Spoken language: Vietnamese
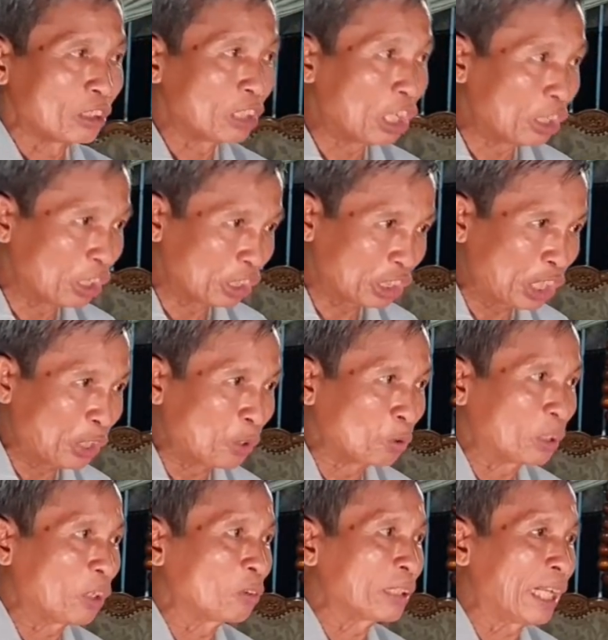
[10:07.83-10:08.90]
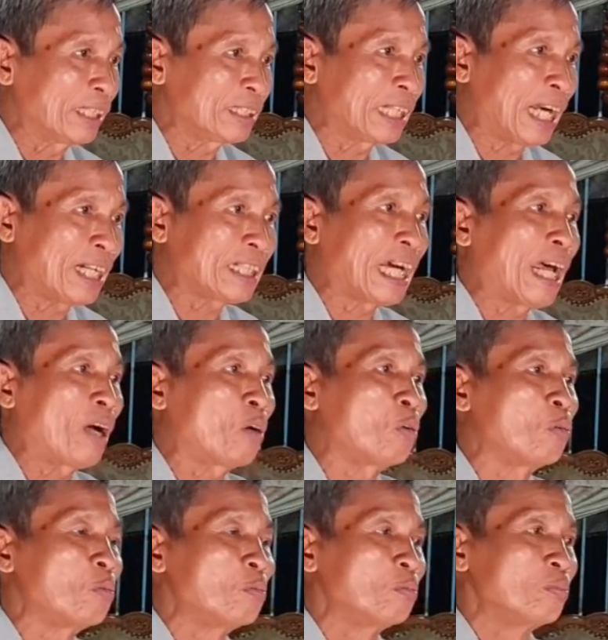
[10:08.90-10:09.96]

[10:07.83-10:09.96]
đừng chiều theo tánh khát khao